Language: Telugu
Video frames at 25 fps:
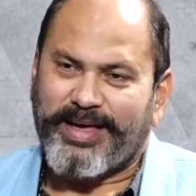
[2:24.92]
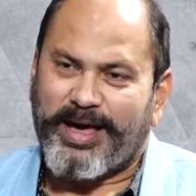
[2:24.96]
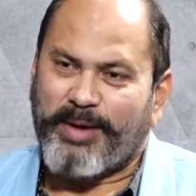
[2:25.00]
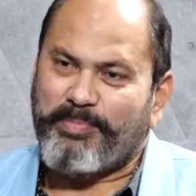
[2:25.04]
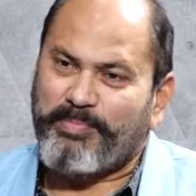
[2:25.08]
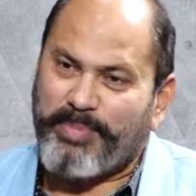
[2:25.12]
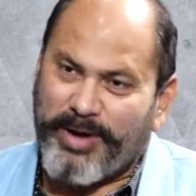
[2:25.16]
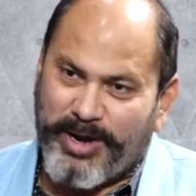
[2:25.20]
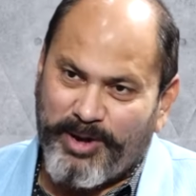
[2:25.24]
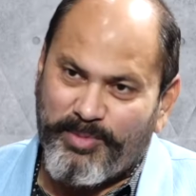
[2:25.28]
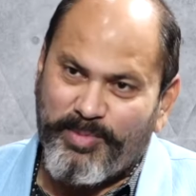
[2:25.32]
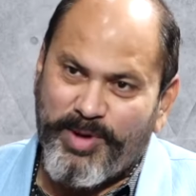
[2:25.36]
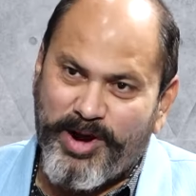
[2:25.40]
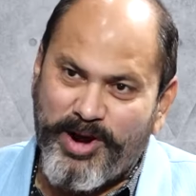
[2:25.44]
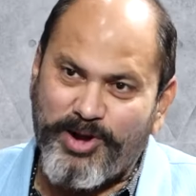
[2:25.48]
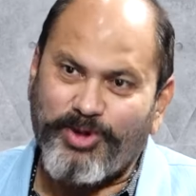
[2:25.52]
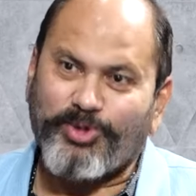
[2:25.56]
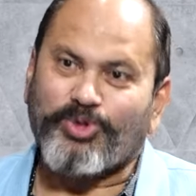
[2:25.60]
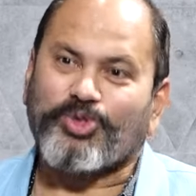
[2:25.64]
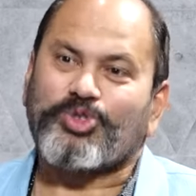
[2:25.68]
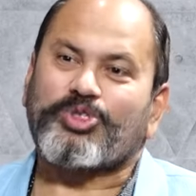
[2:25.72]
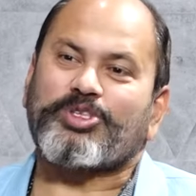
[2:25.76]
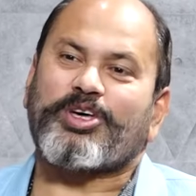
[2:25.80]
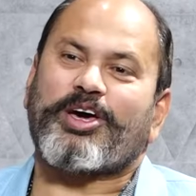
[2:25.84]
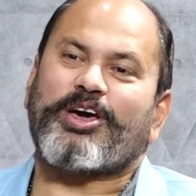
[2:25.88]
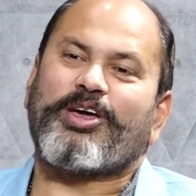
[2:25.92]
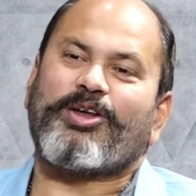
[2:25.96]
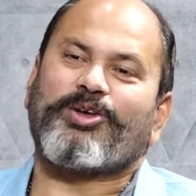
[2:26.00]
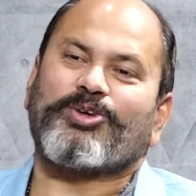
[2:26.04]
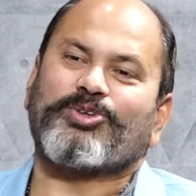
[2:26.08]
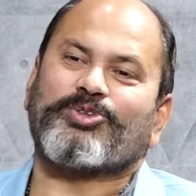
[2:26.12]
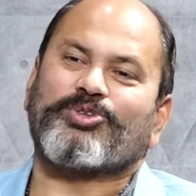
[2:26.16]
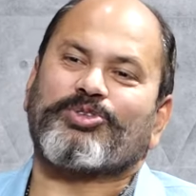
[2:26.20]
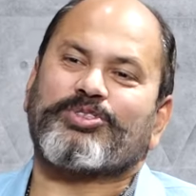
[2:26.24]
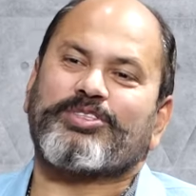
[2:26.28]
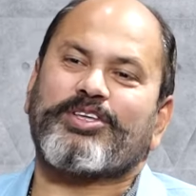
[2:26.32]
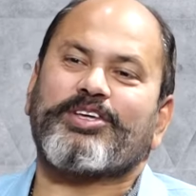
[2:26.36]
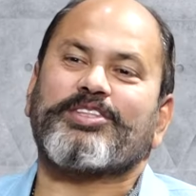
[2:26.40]
ఆ పరమాణువు స్థాయిలో
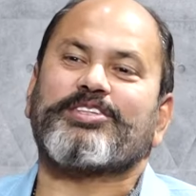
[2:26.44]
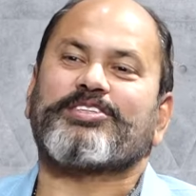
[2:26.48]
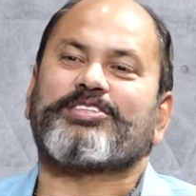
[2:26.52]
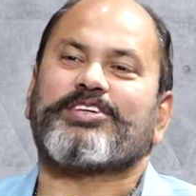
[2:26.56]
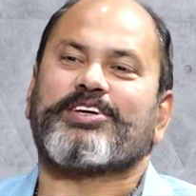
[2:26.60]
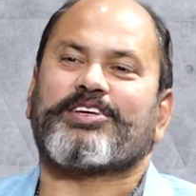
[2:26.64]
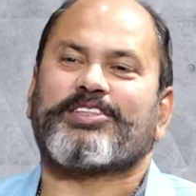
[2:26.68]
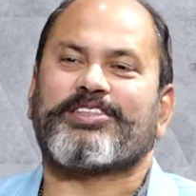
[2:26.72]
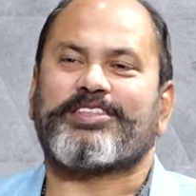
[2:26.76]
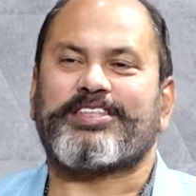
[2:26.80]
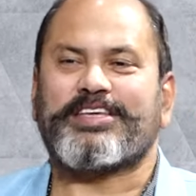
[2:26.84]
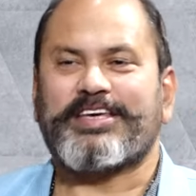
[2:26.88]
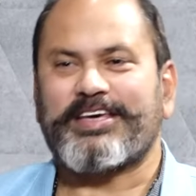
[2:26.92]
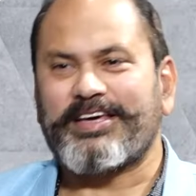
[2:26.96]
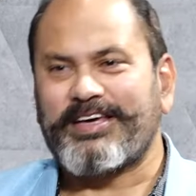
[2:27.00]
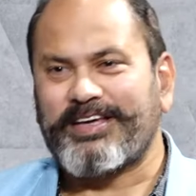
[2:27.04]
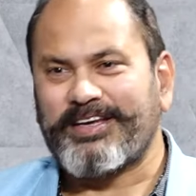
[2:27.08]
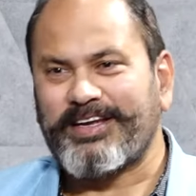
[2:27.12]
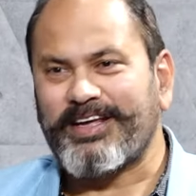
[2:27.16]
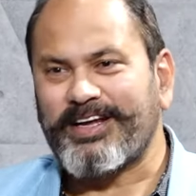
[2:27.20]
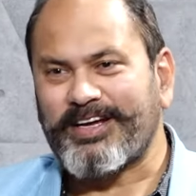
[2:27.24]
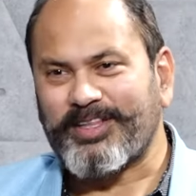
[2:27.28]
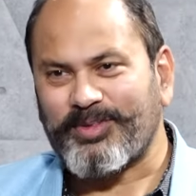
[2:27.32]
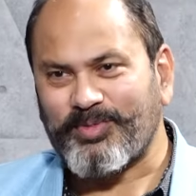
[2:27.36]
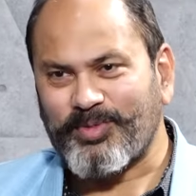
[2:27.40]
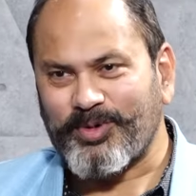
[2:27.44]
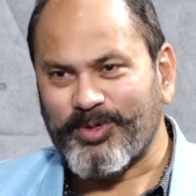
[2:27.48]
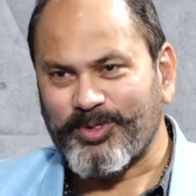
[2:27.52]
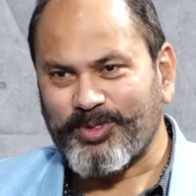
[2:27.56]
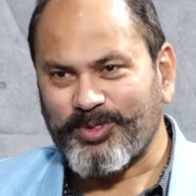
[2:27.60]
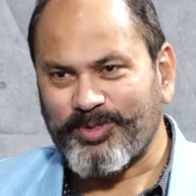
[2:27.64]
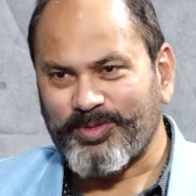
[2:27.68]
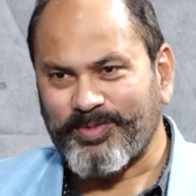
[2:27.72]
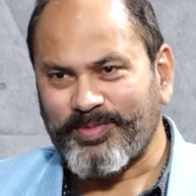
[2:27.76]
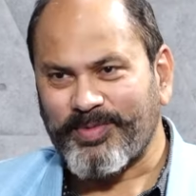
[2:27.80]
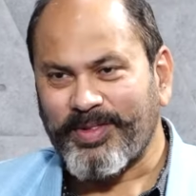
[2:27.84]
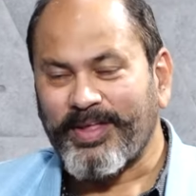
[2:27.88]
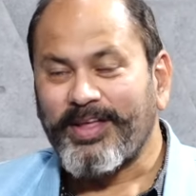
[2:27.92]
చూస్తే అది శక్తి అని
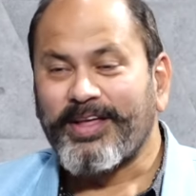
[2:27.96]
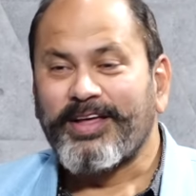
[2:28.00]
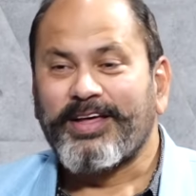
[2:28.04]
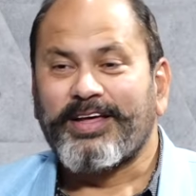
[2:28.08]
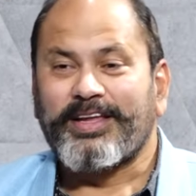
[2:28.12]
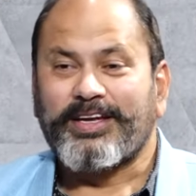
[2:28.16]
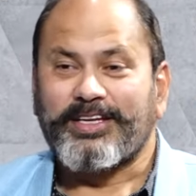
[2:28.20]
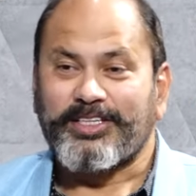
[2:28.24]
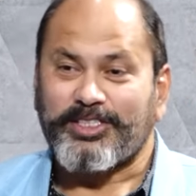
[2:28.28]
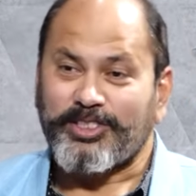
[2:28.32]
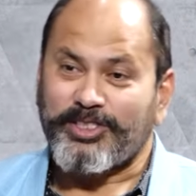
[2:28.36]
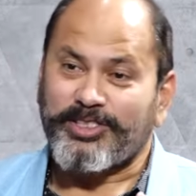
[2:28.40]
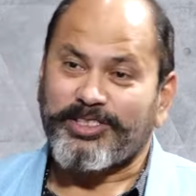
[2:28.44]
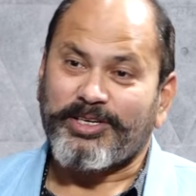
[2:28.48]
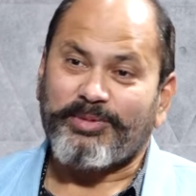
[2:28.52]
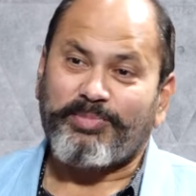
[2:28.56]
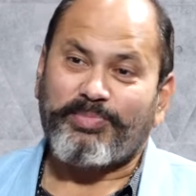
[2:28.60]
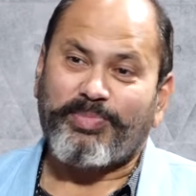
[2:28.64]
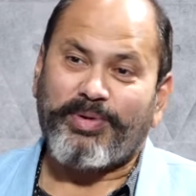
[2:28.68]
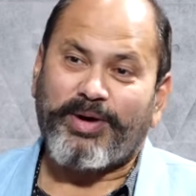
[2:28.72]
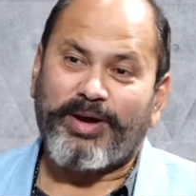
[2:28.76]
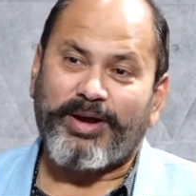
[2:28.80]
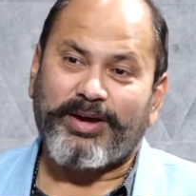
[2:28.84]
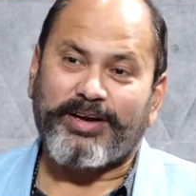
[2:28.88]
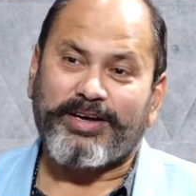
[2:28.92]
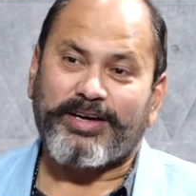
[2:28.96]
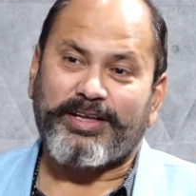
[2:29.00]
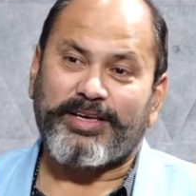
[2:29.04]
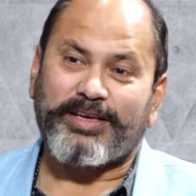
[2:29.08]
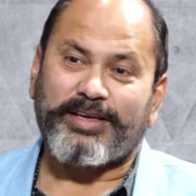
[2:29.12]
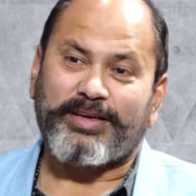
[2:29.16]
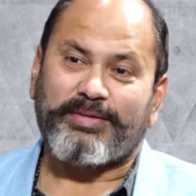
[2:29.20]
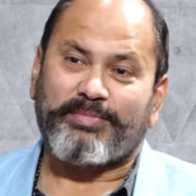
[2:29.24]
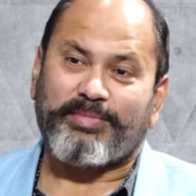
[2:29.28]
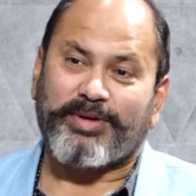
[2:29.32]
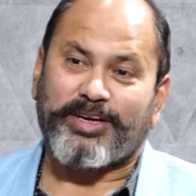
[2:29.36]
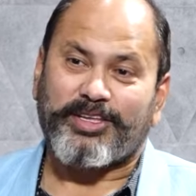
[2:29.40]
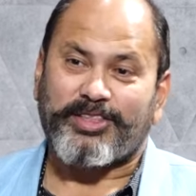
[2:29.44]
అర్థమవుతుంది నిజం చెప్పాలంటే
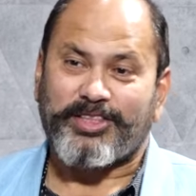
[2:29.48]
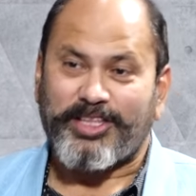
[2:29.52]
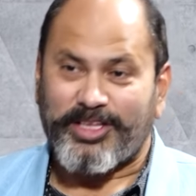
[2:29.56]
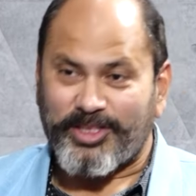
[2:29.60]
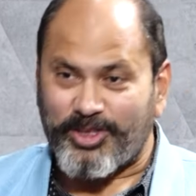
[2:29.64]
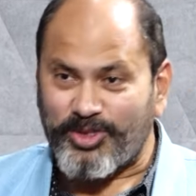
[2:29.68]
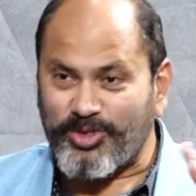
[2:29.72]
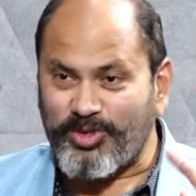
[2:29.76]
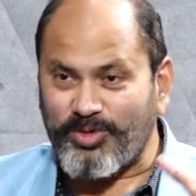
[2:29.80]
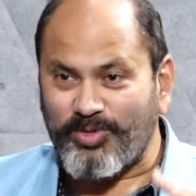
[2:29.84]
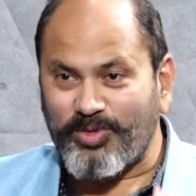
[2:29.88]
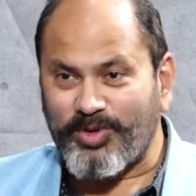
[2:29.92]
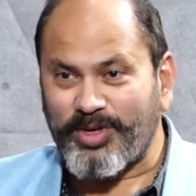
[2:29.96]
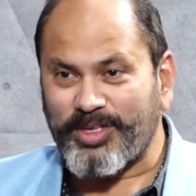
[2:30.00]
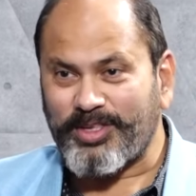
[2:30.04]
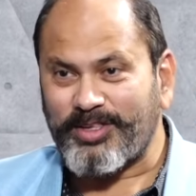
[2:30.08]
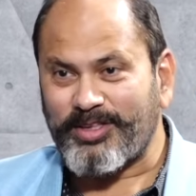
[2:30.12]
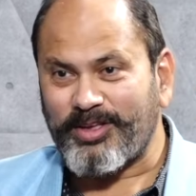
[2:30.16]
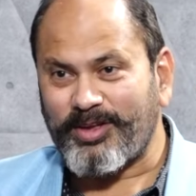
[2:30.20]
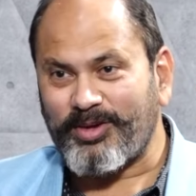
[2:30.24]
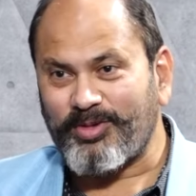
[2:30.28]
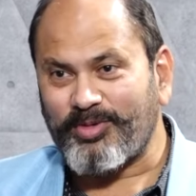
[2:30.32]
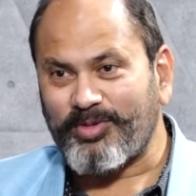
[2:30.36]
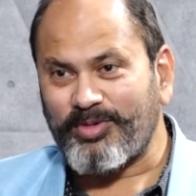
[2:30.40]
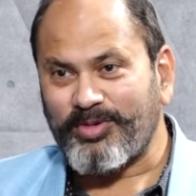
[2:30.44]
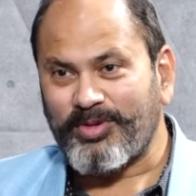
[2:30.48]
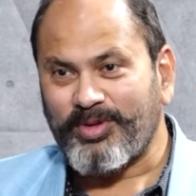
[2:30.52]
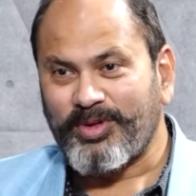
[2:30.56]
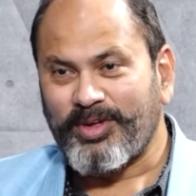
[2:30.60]
మన తత్వవేత్తలు